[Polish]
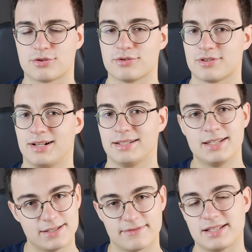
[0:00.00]
konsola
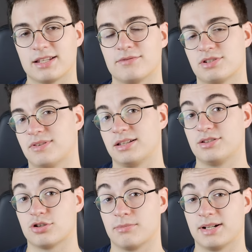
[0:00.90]
jest w stanie wyświetlić
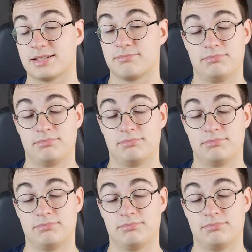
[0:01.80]
obraz,